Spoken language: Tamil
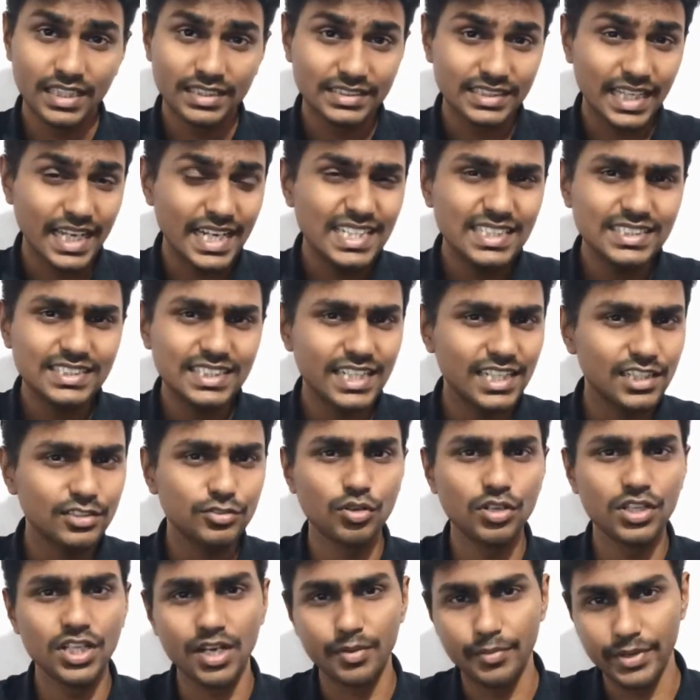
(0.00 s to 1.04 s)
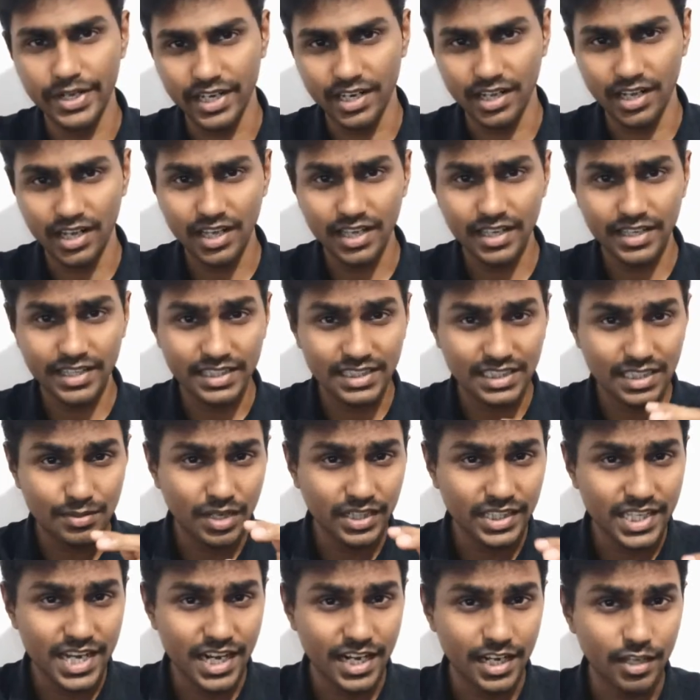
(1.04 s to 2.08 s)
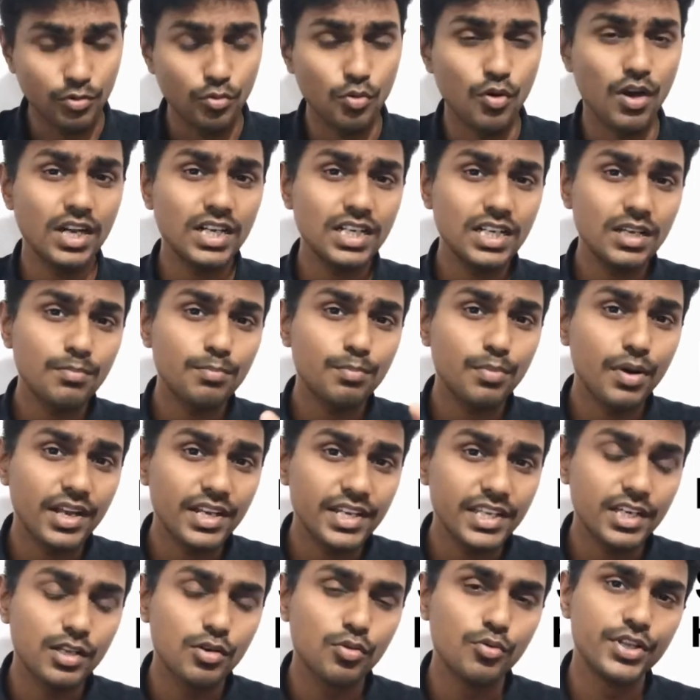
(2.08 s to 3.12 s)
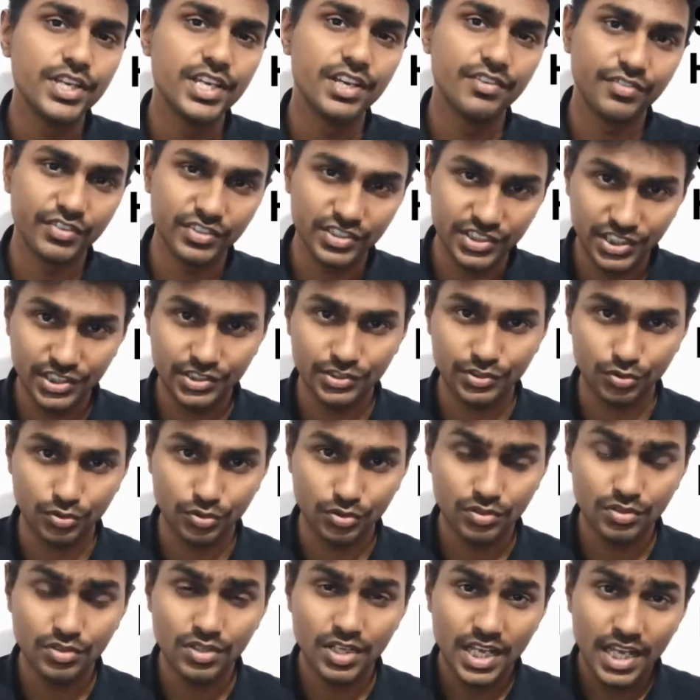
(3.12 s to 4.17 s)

சயின்ஸ் என்ன சொல்லுது அப்படின்னா இந்த மாதிரியான குவாண்டம் பார்ட்டிக்கலுடைய ஃபிசிக்ஸும்